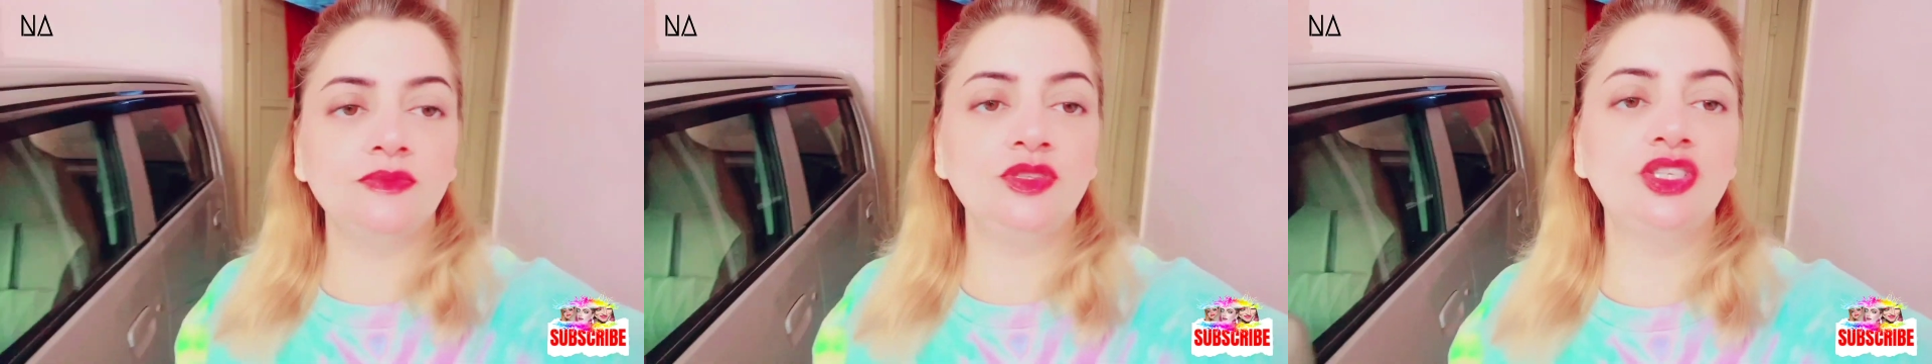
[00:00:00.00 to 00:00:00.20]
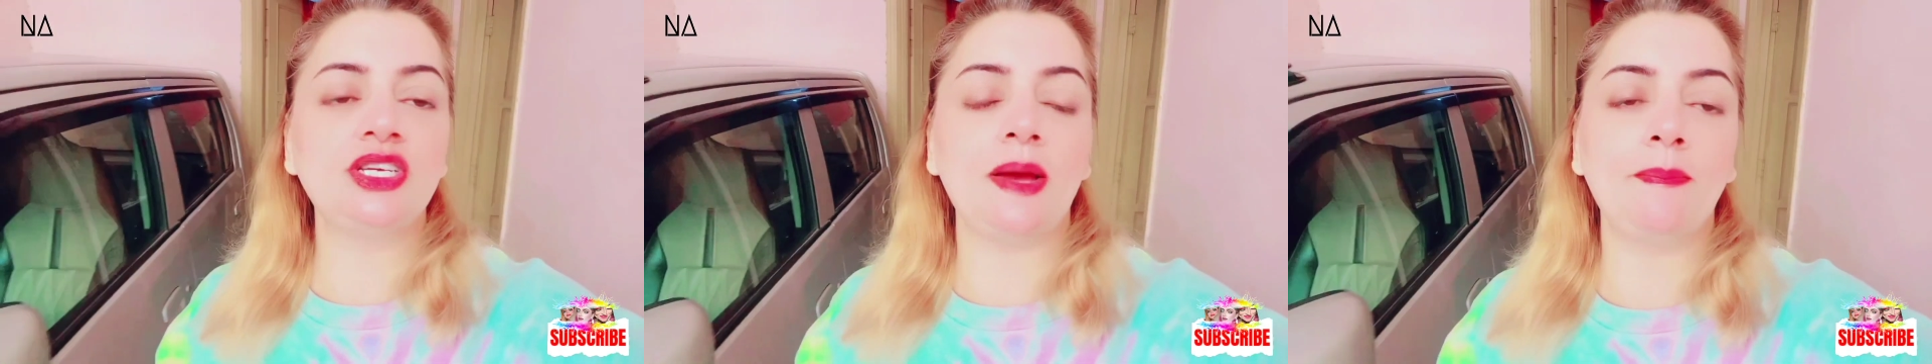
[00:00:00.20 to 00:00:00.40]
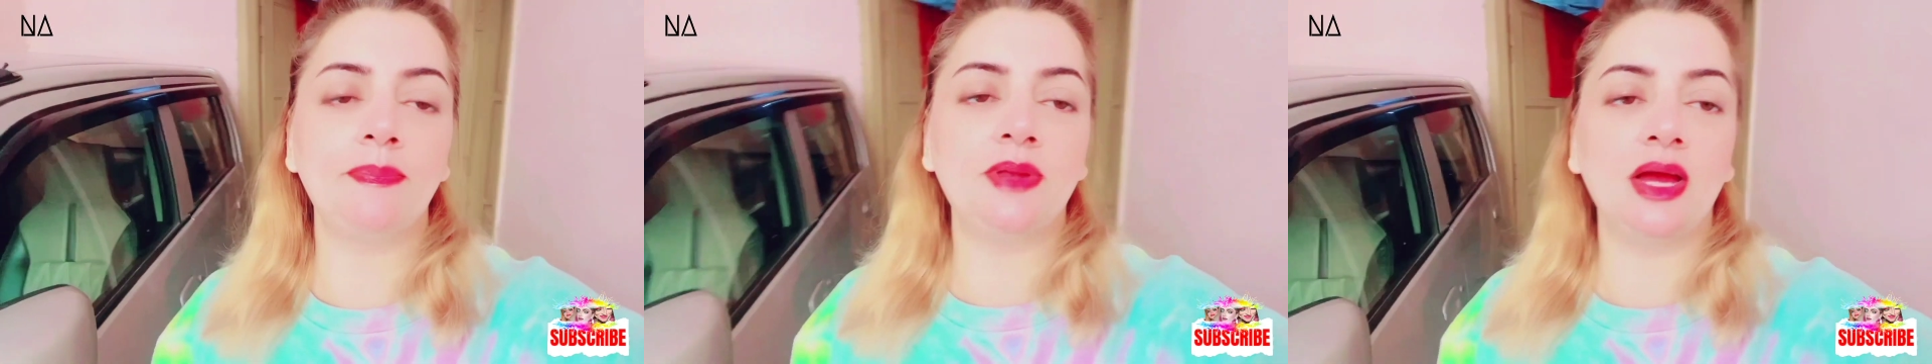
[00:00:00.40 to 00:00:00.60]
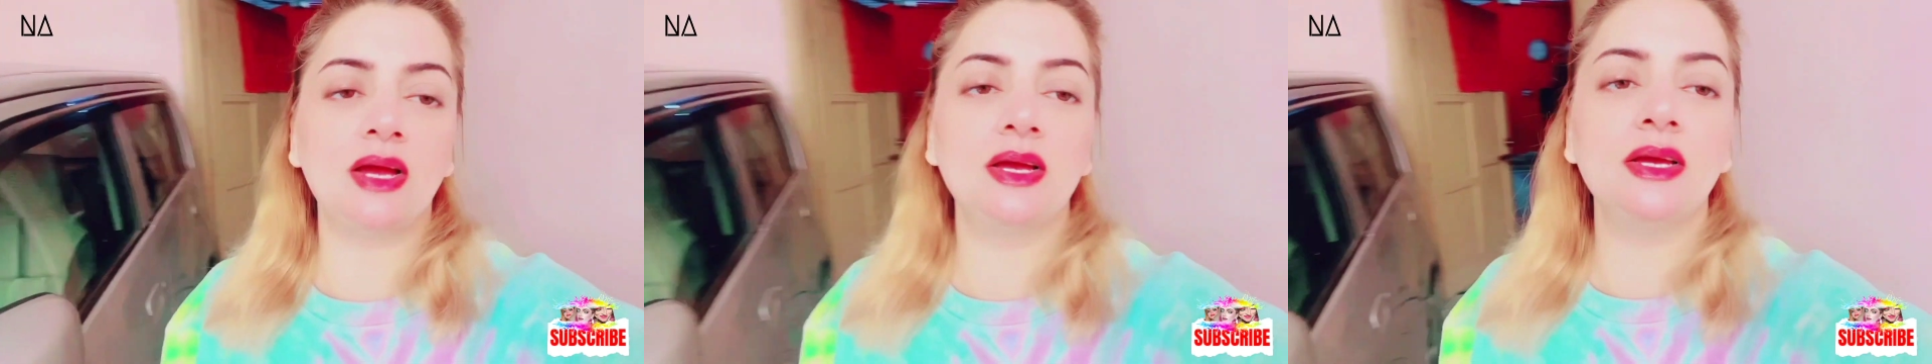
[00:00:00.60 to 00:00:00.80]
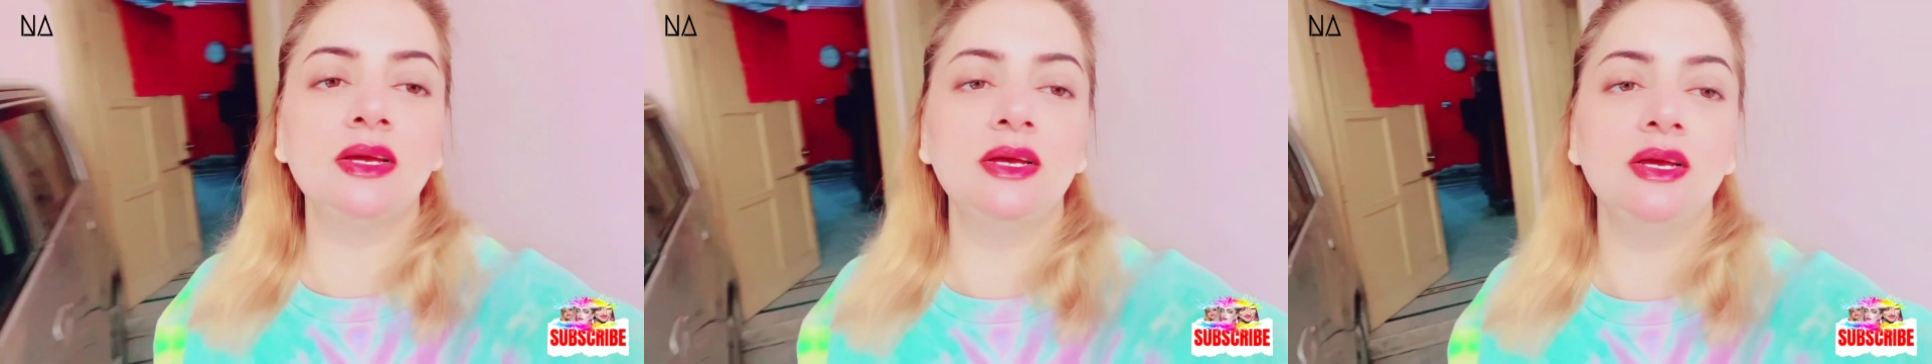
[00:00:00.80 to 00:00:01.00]
जब
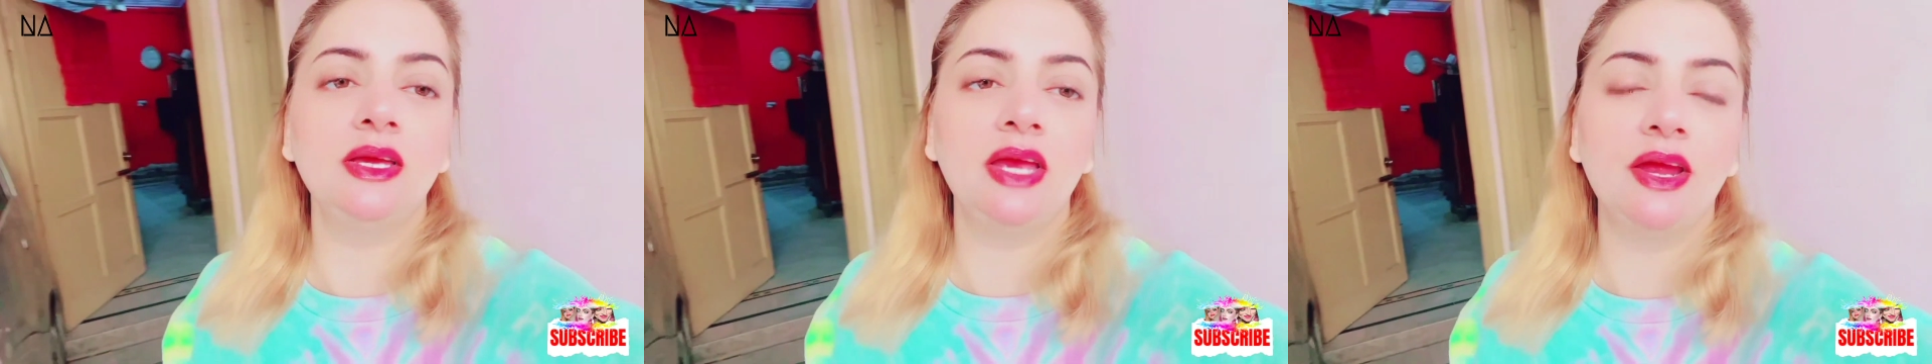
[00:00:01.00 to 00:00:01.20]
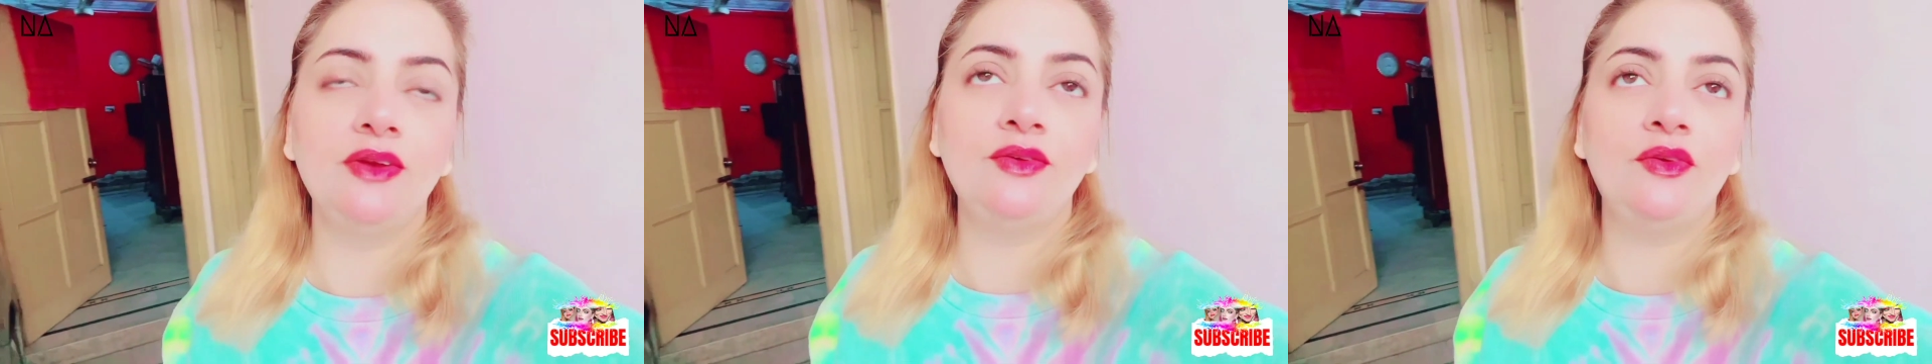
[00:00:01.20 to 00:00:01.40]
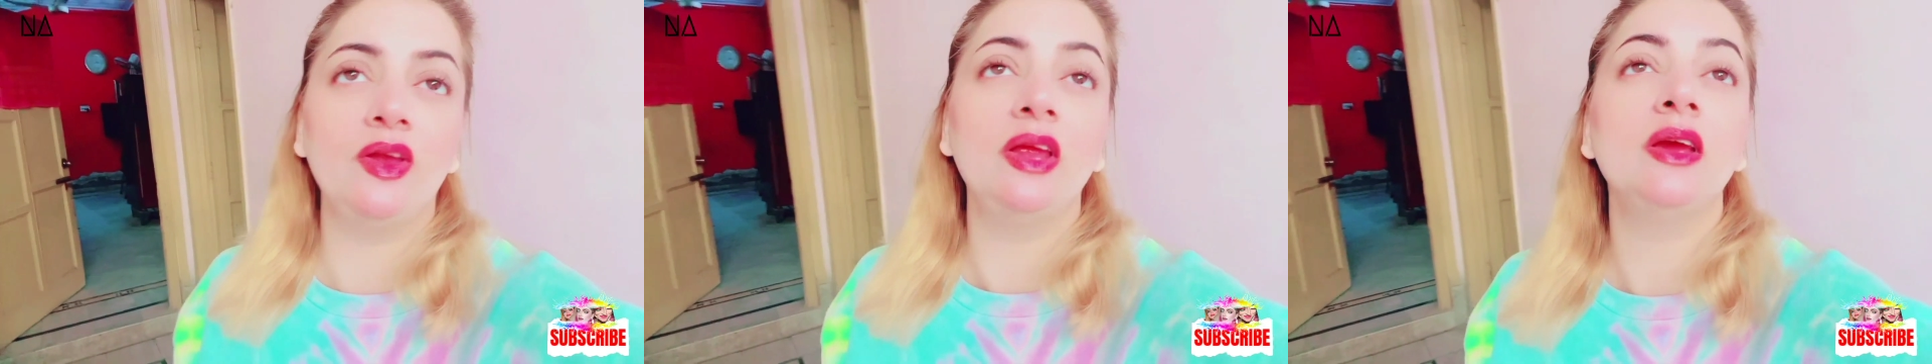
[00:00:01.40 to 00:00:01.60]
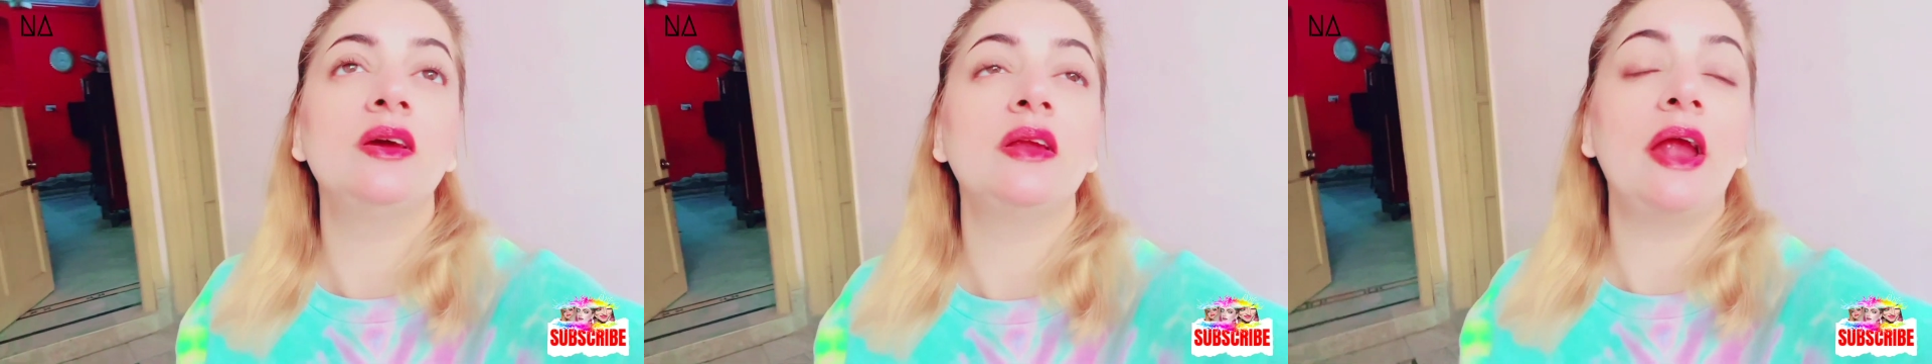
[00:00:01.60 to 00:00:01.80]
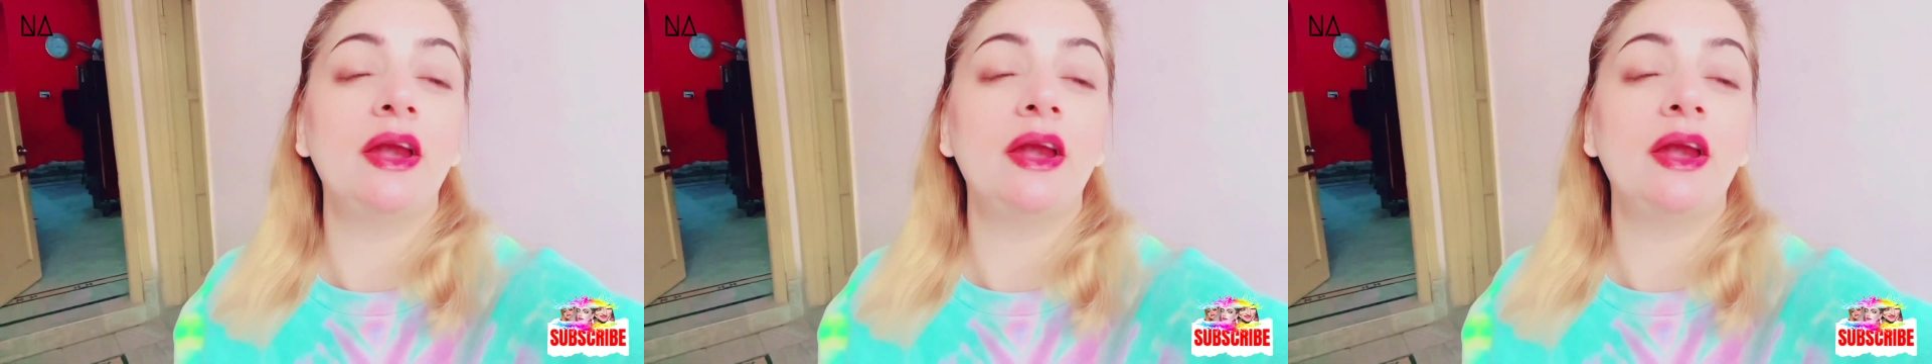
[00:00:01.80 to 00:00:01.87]
तक ये ड्रिंक